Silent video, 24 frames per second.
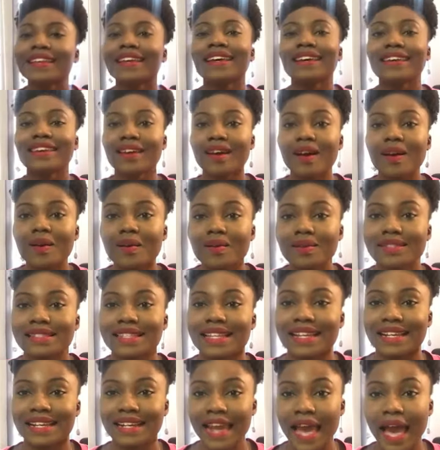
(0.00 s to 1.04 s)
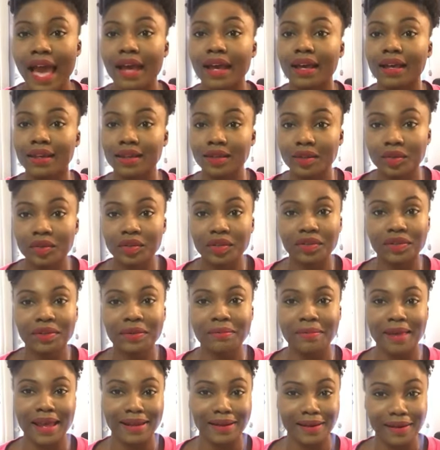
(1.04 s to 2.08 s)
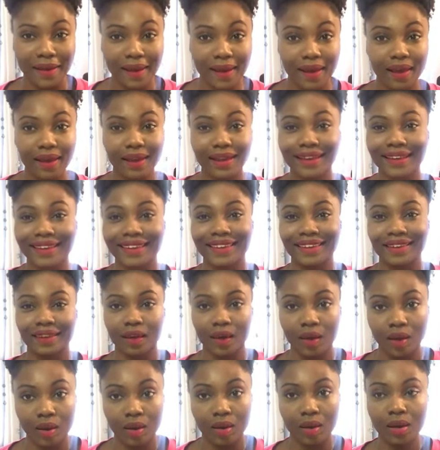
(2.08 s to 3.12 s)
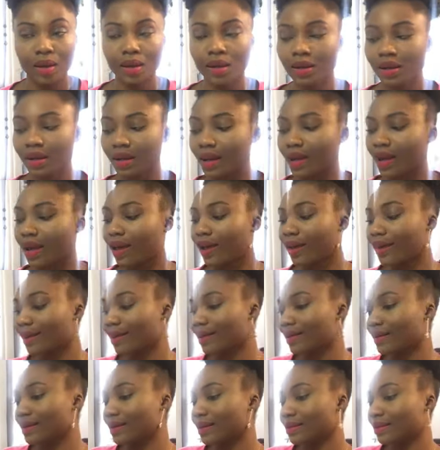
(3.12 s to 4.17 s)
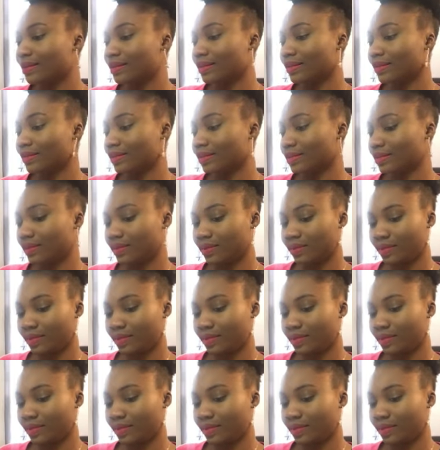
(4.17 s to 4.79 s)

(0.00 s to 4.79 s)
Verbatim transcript: rions aux éclats, rions de nos malheurs, rions. Oh